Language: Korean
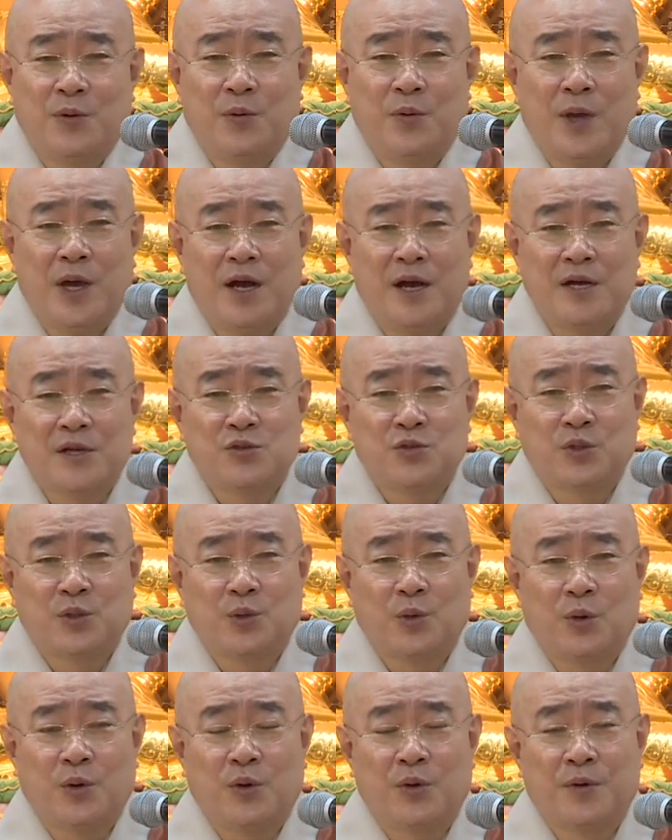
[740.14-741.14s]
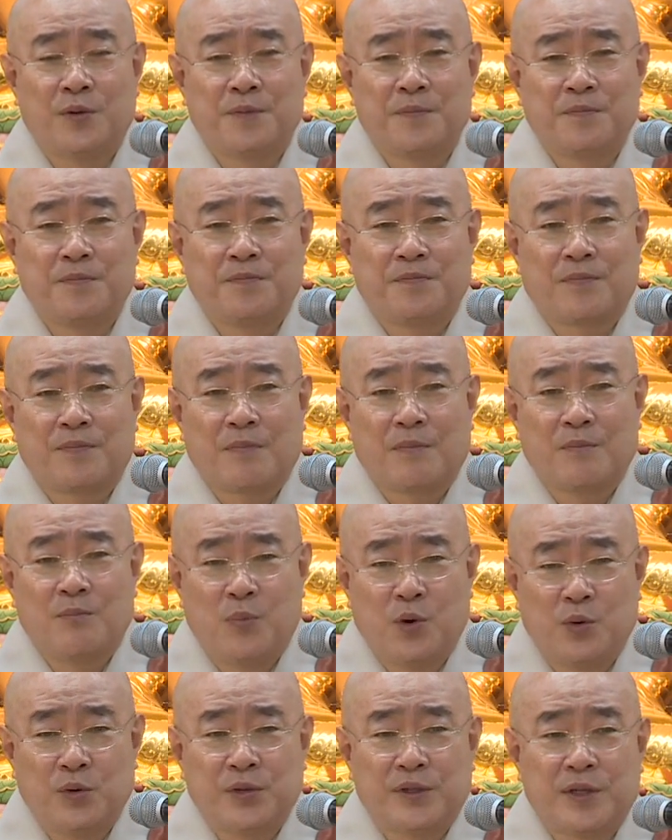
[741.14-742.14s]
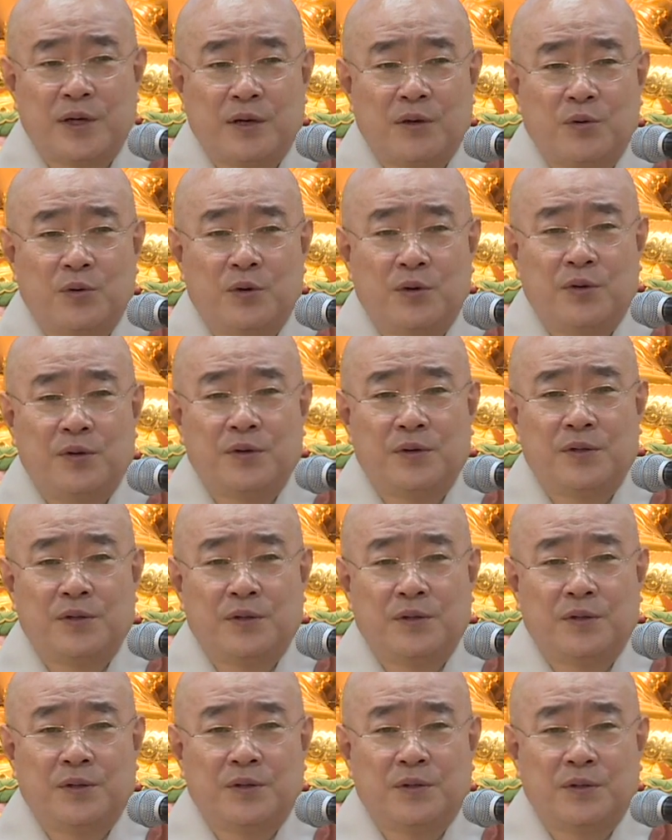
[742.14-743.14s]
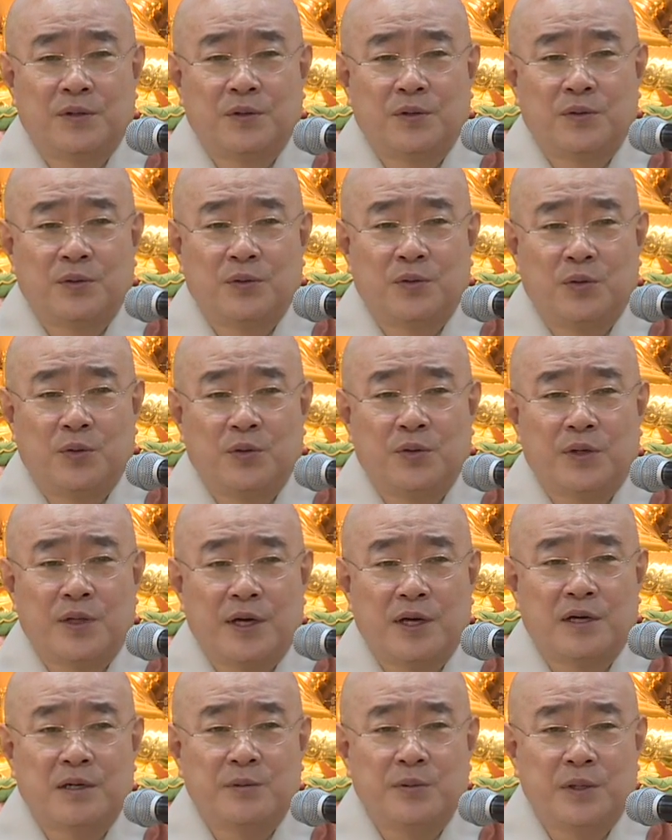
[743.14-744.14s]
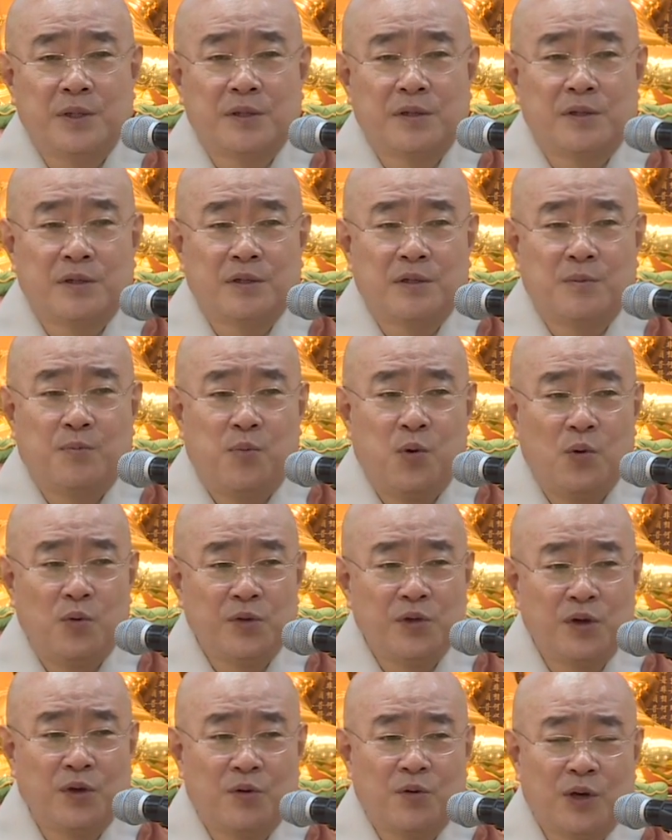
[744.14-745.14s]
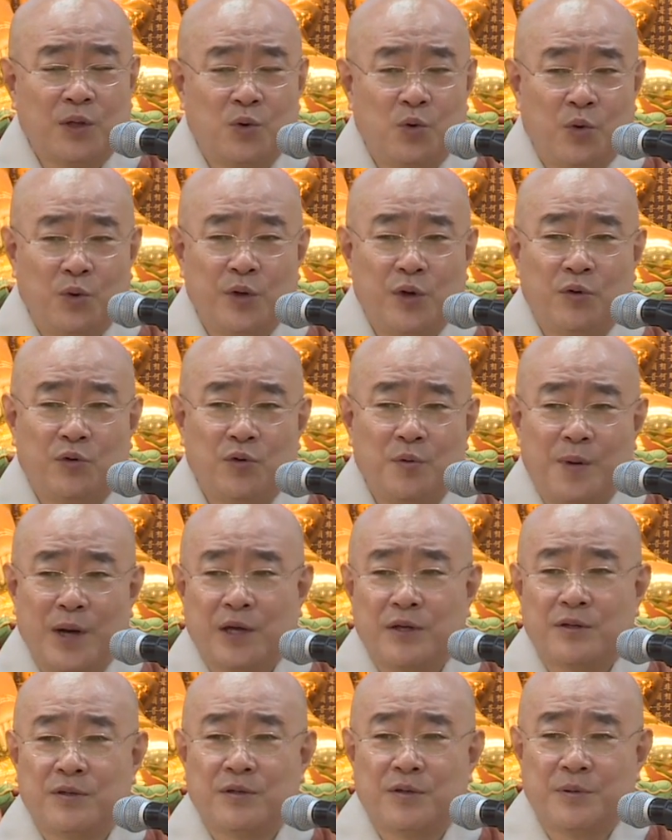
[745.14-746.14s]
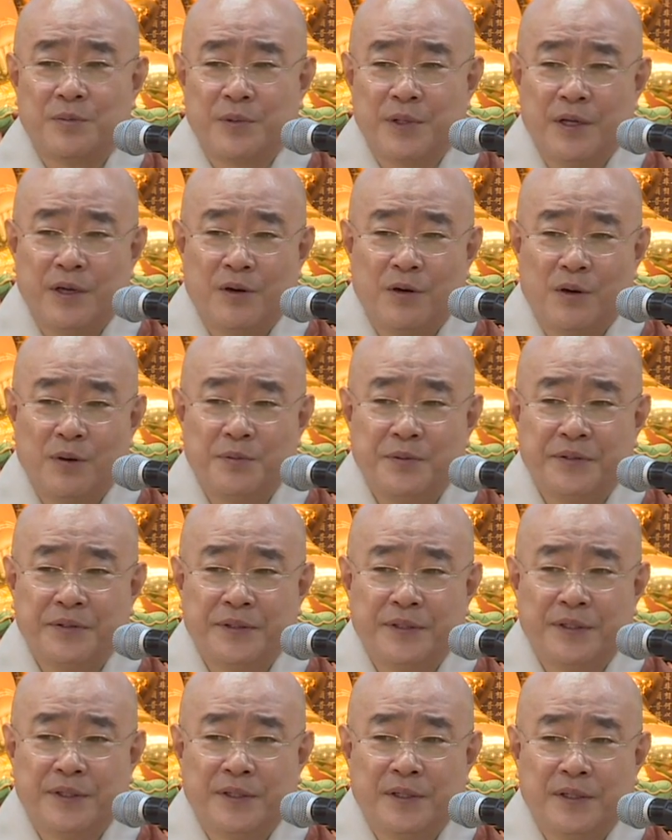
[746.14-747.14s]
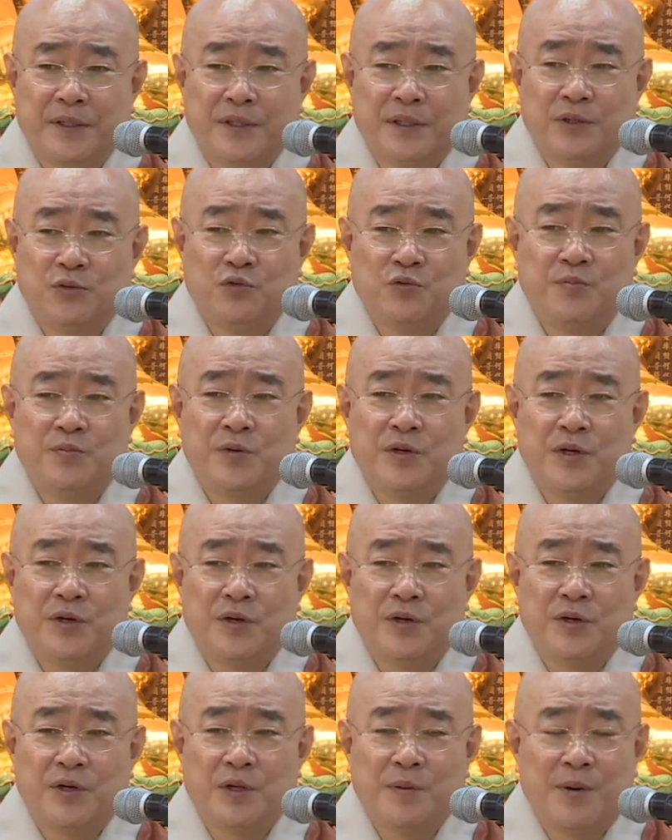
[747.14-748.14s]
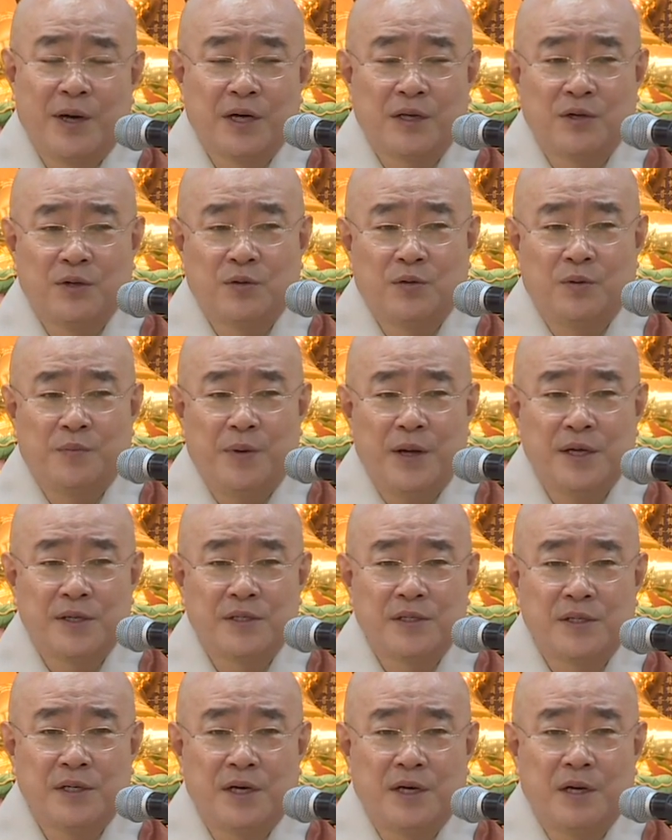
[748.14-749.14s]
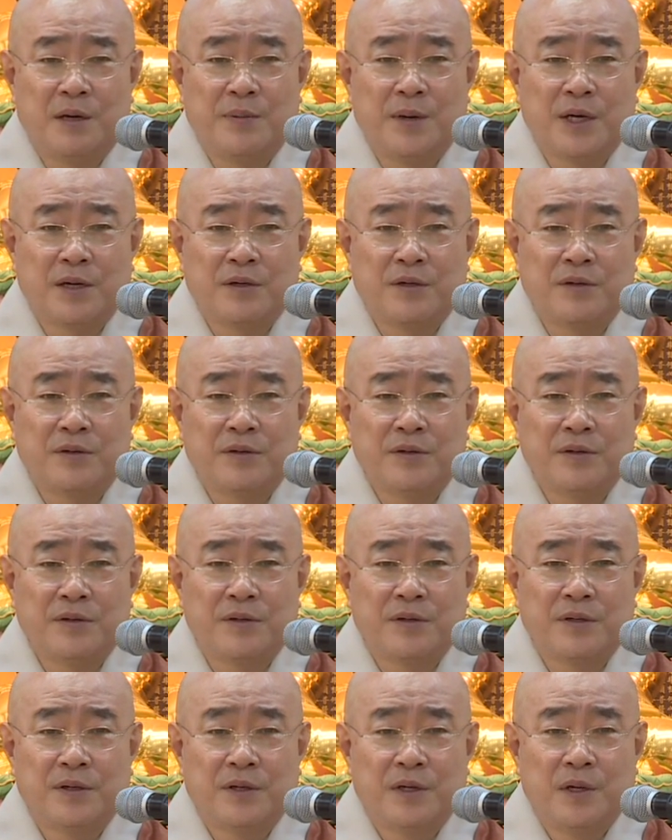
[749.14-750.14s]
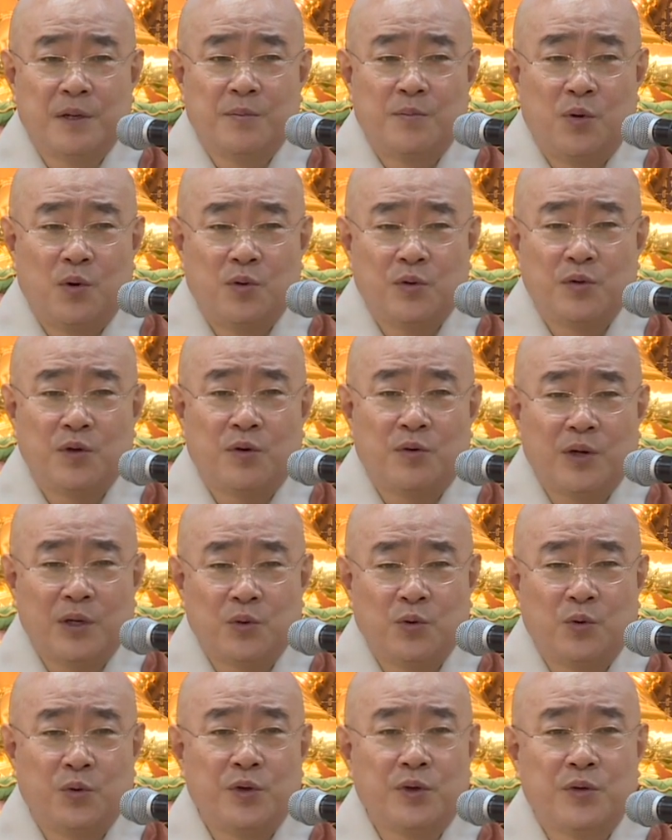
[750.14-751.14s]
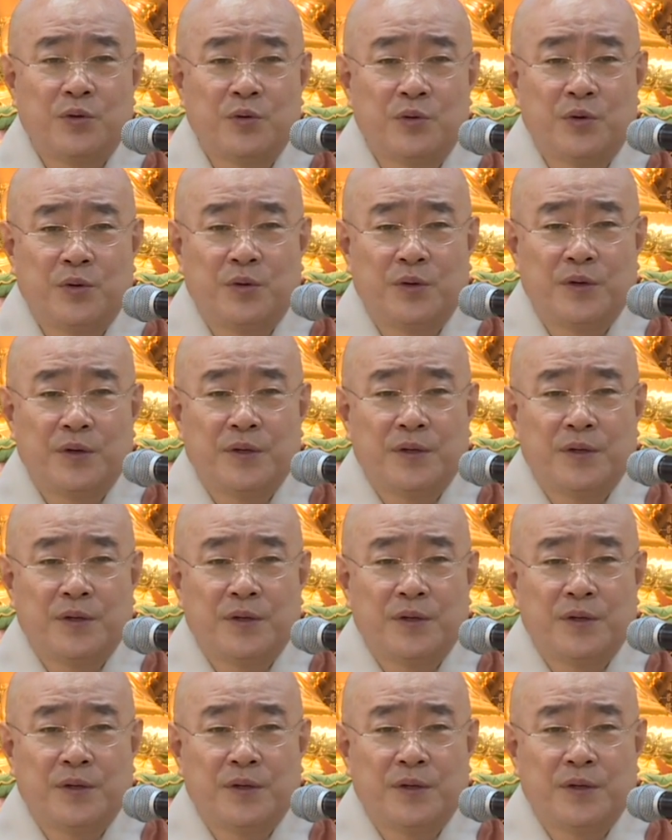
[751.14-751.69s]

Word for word: 회항할 어, 수 있도록 복을 닦고 도를 닦으면 그 복력과 도력으로 바뀌는 겁니다. 업은 운명이 바뀌고 팔자가 바뀌는 거는 복력과 도력으로